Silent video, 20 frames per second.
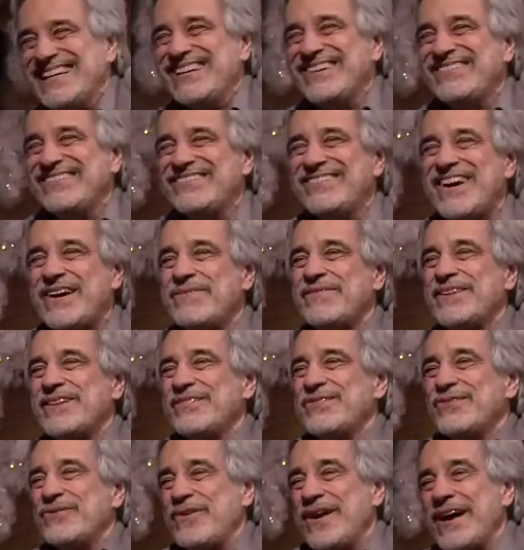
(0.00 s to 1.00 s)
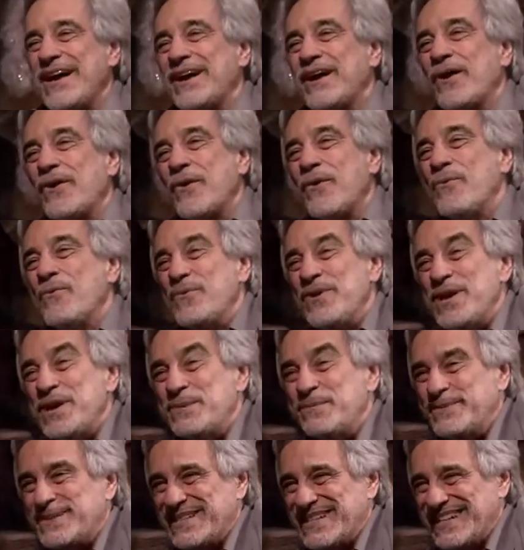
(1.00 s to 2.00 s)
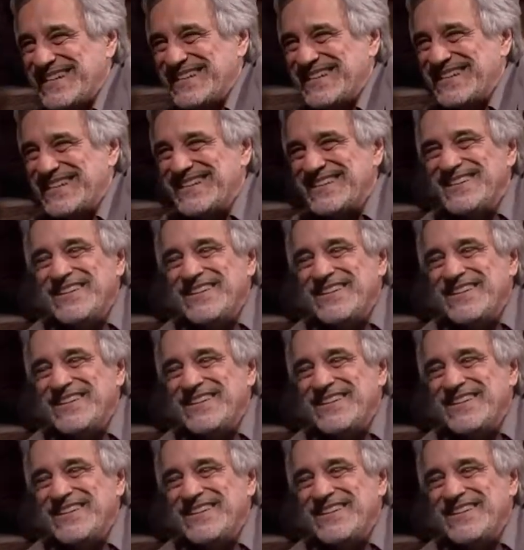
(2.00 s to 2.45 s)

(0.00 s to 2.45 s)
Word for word: e vai para a Noruega com o Ibsen. É.